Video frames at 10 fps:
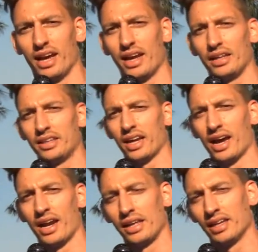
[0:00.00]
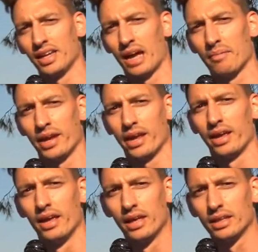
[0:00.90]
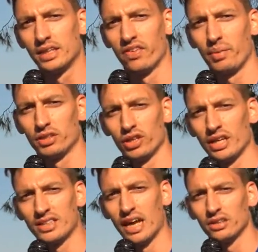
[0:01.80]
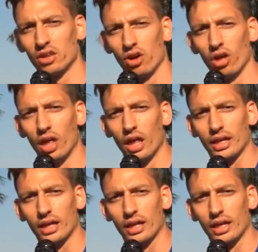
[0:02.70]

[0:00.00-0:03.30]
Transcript: alle, te, alle, telecamere di Fabrizio D'Alessandro